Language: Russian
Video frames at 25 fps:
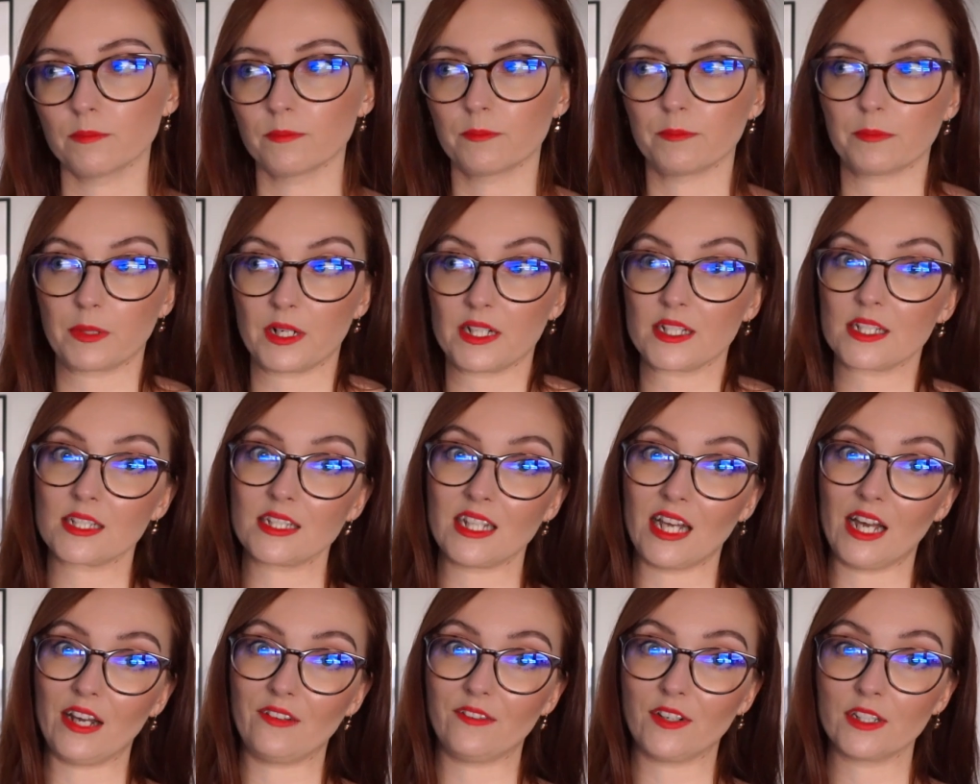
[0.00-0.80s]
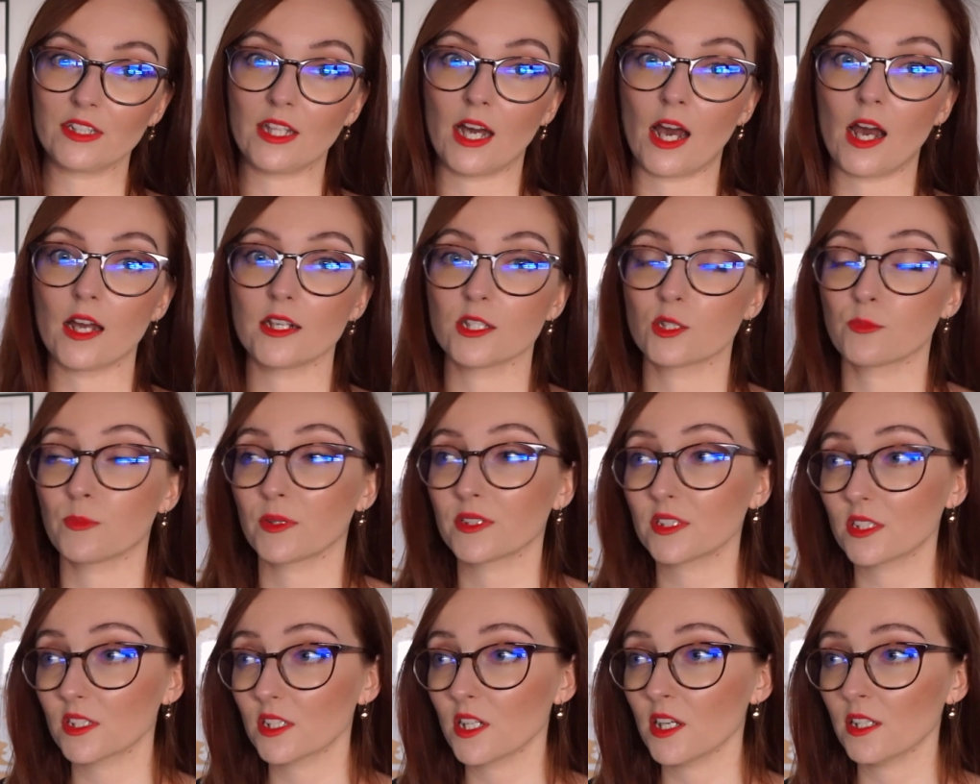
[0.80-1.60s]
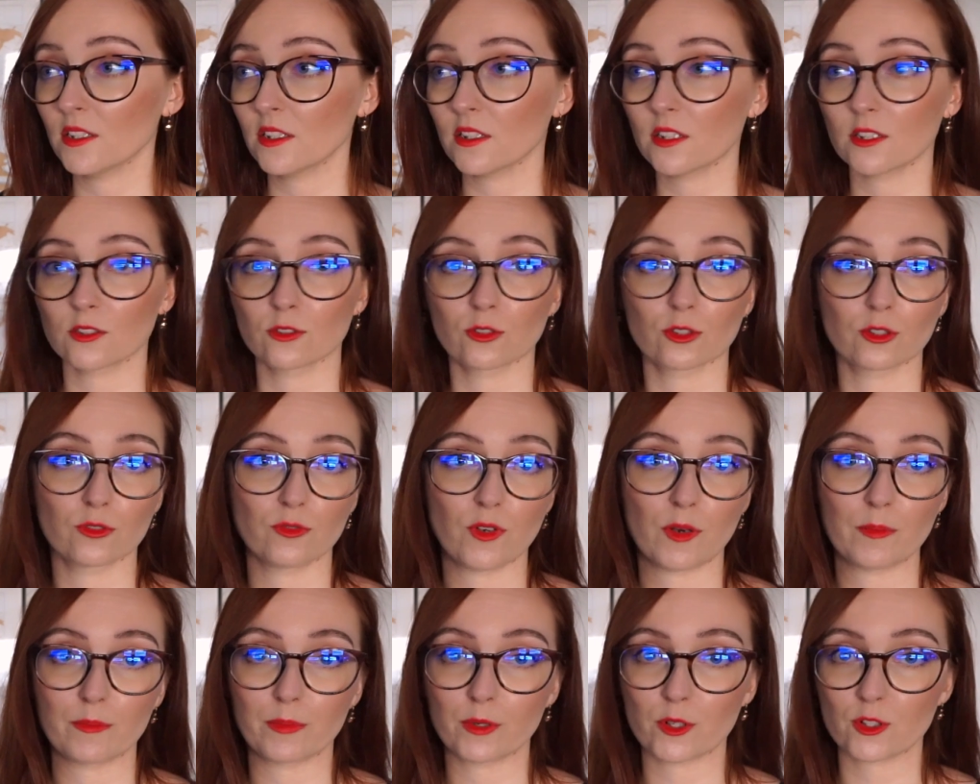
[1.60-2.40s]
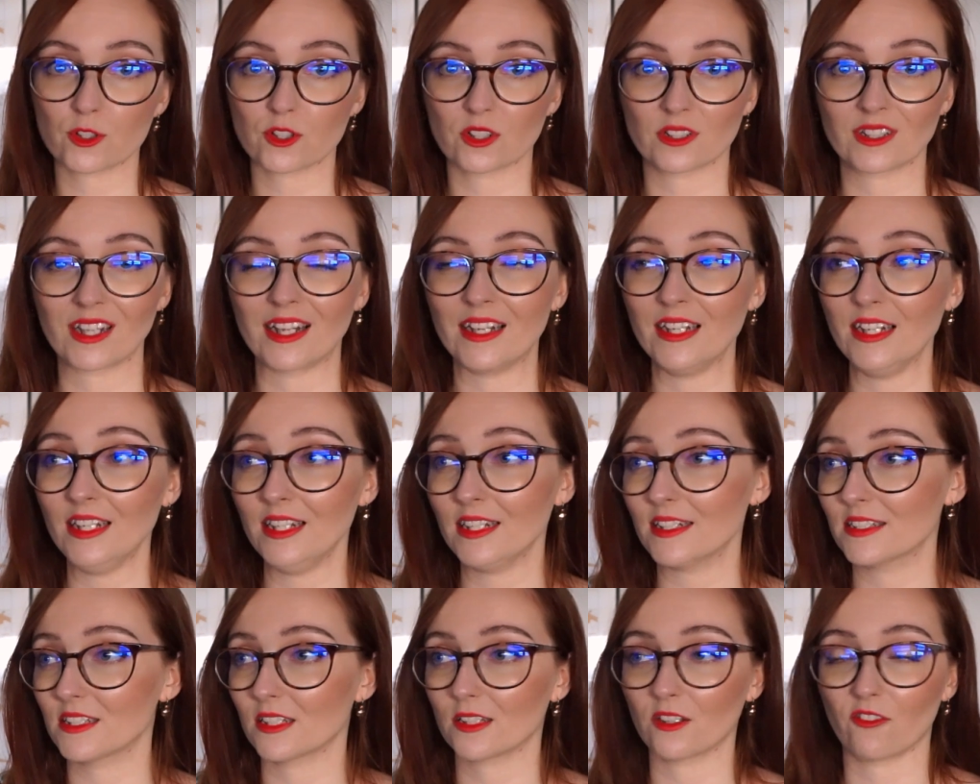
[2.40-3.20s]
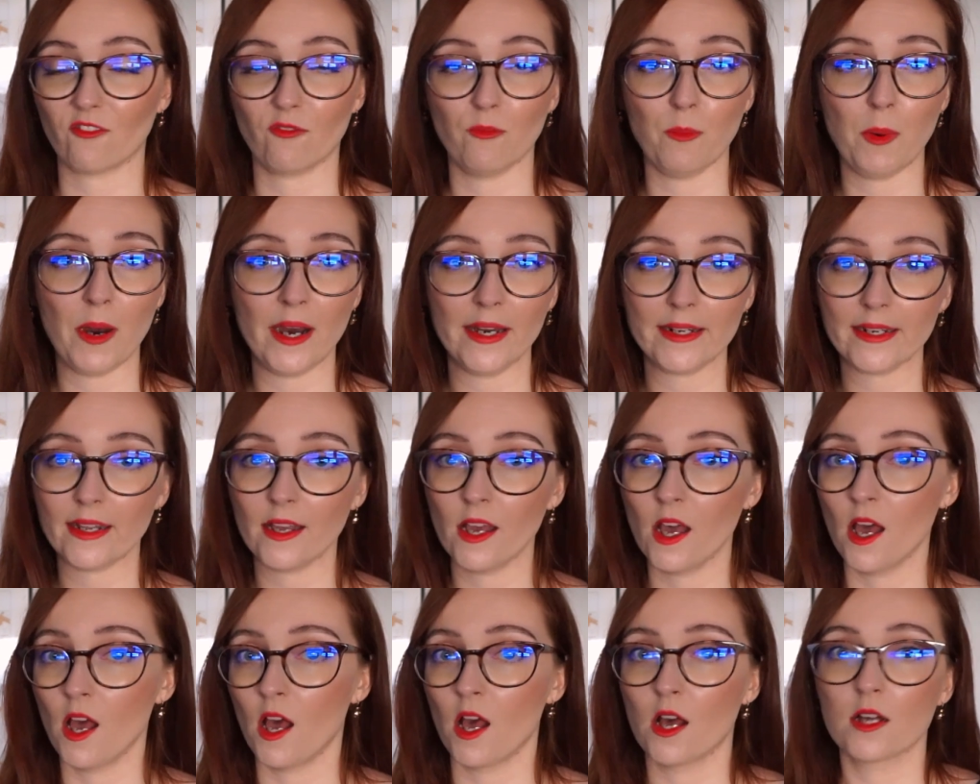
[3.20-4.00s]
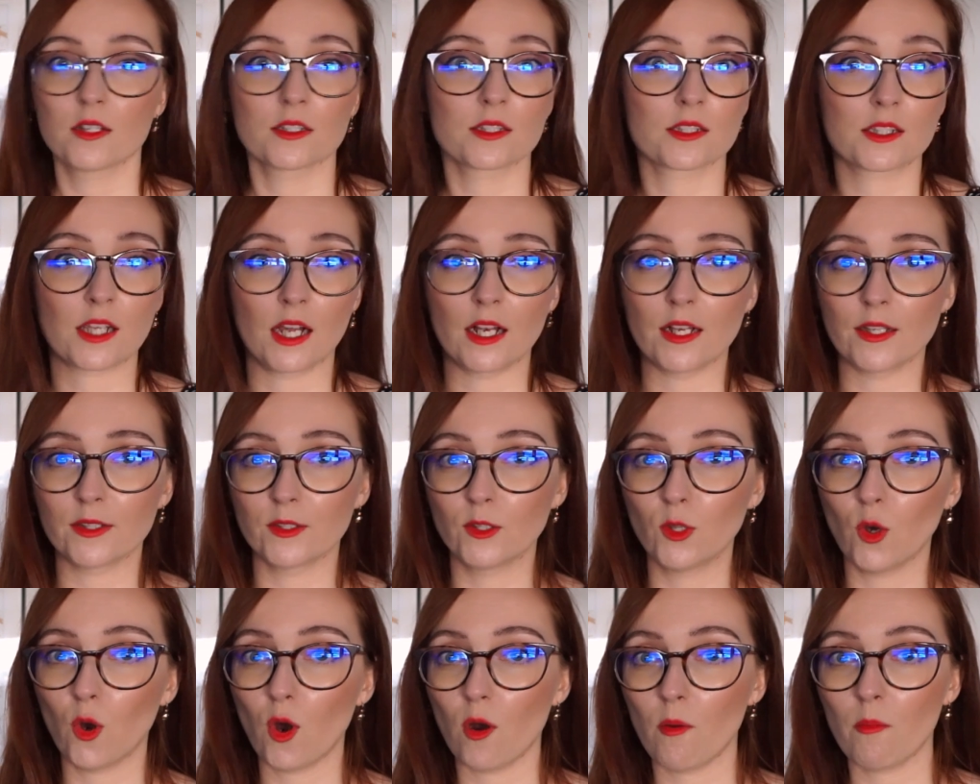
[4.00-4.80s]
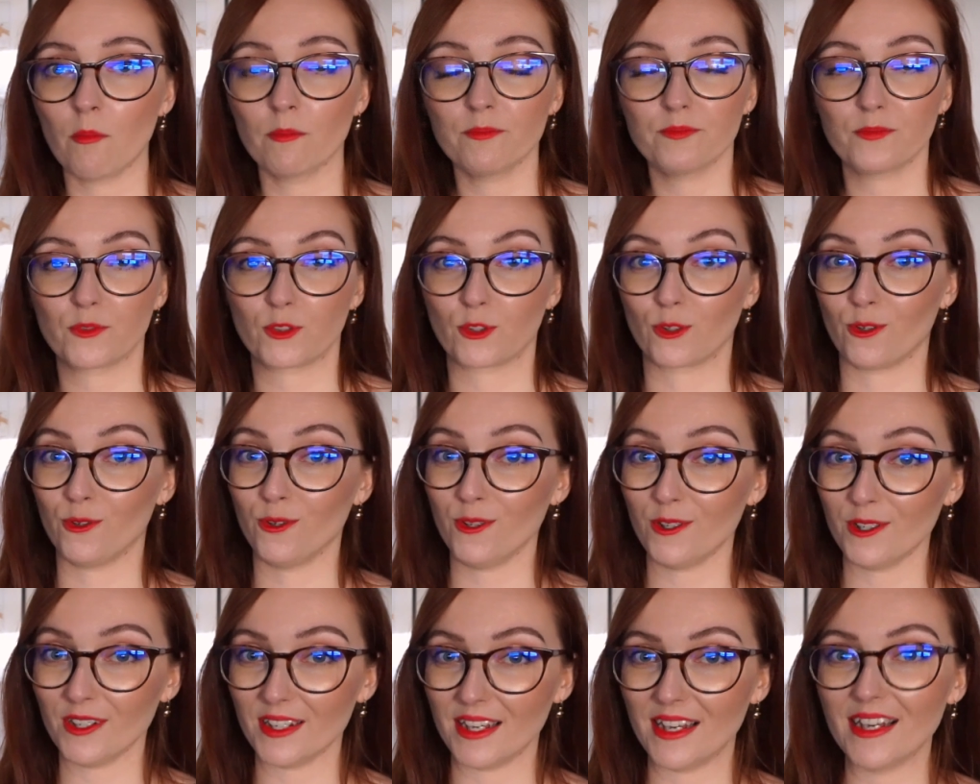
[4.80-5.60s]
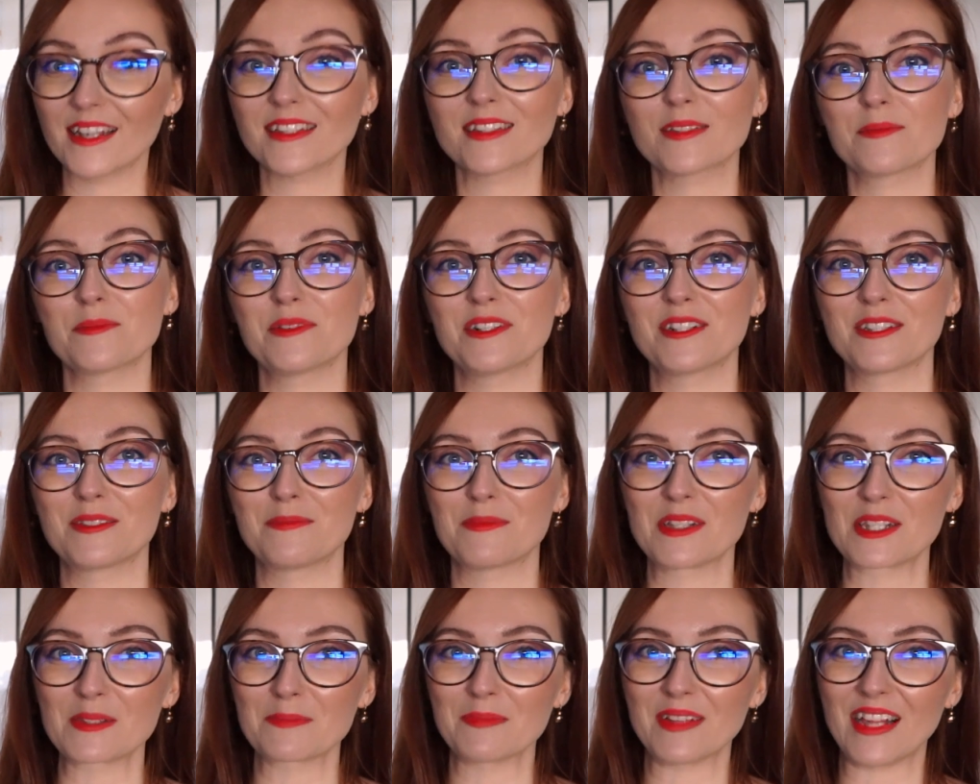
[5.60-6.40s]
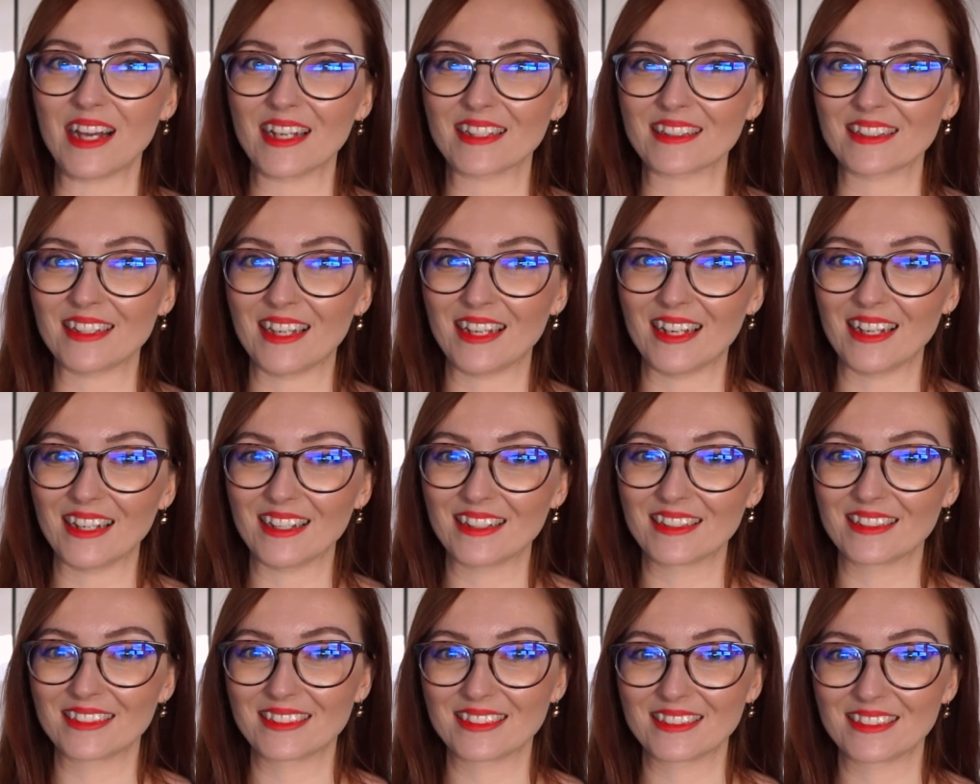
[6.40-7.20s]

простая вода из-под крана, которую вам просто налили где-то в баре со льдом, то это будет бесплатно.